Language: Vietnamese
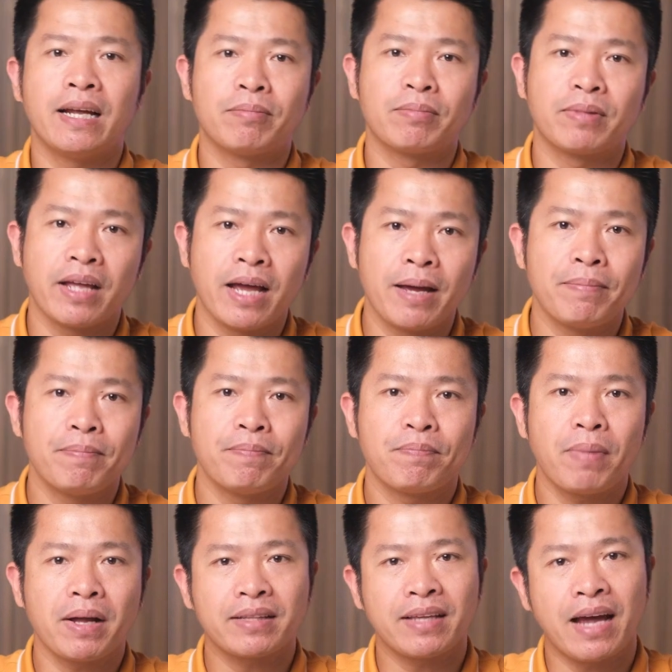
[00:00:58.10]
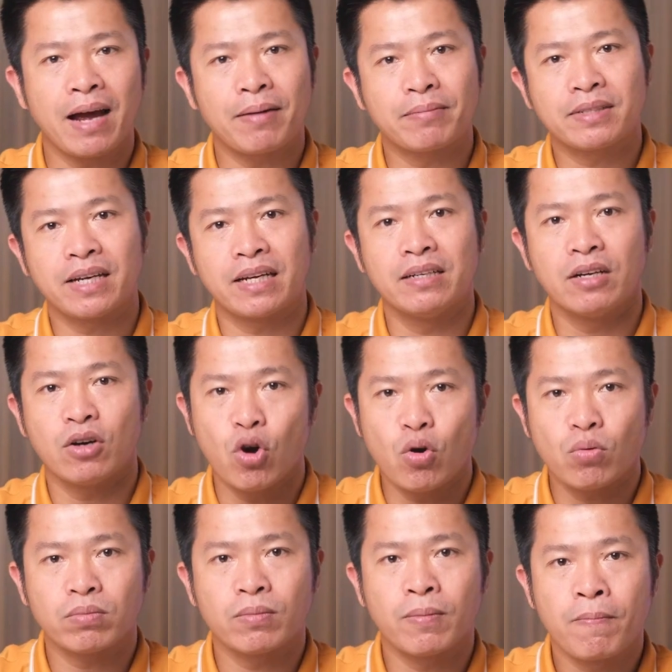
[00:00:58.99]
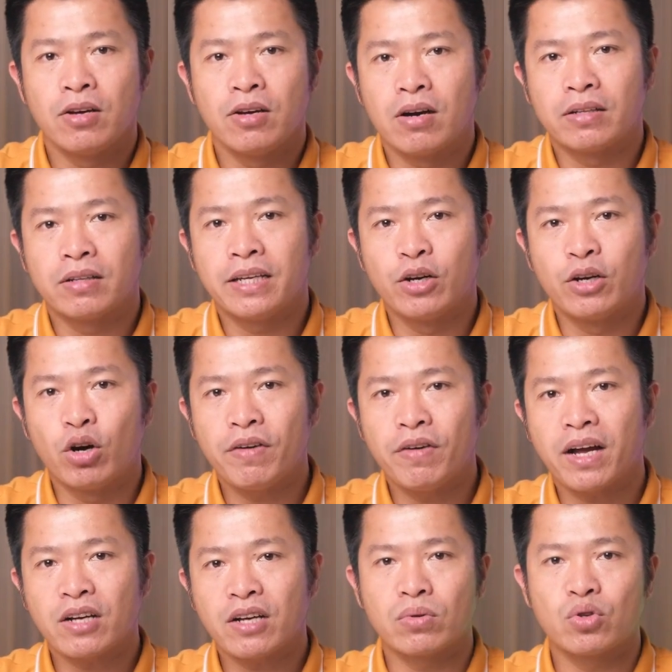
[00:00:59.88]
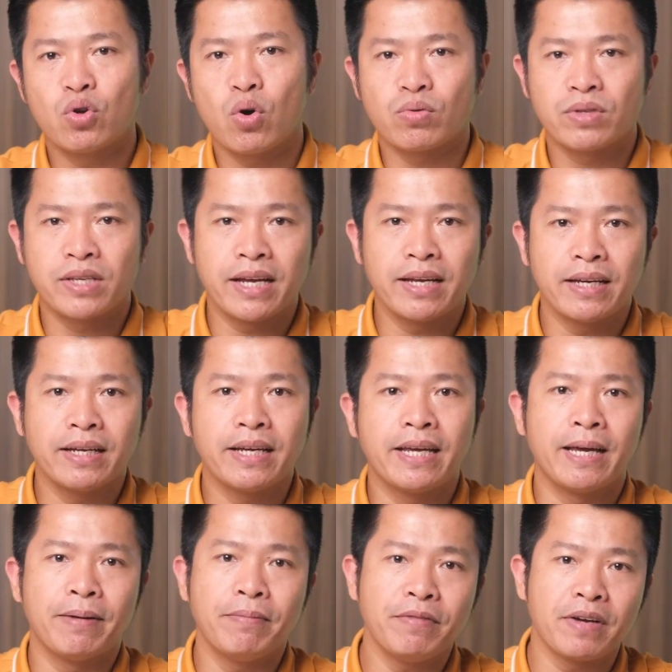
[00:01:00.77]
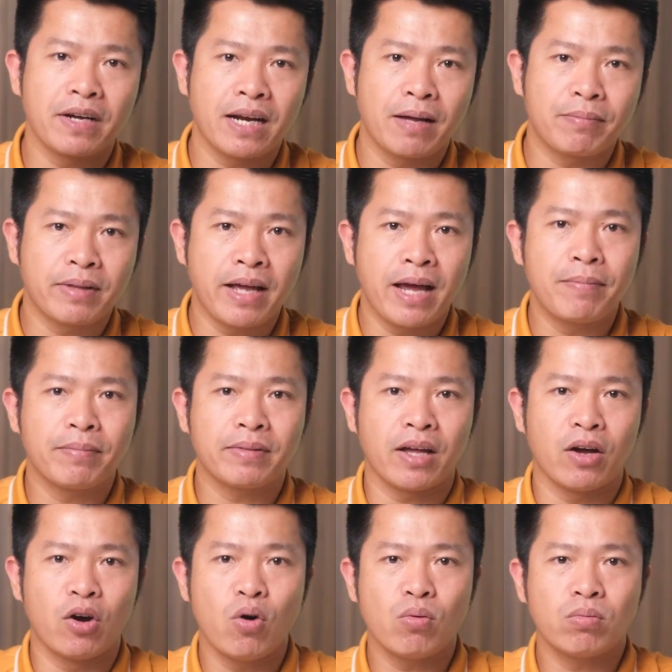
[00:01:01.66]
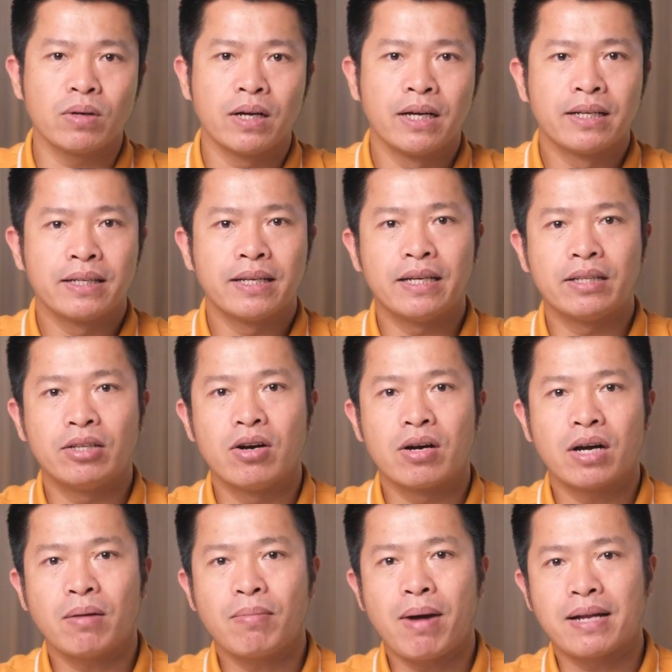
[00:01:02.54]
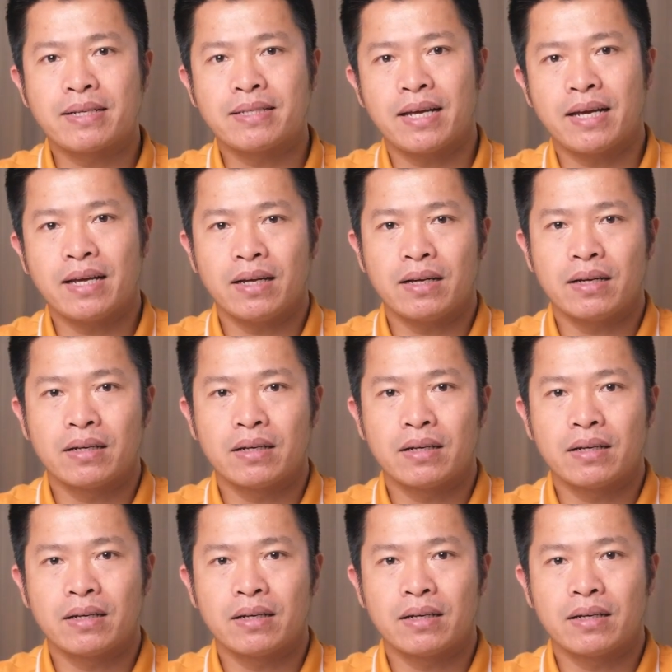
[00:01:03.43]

làm thêm part time tại nước Úc. Thường thì đối với các du học sinh kiếm việc làm thêm tại Úc thì thường các bạn sẽ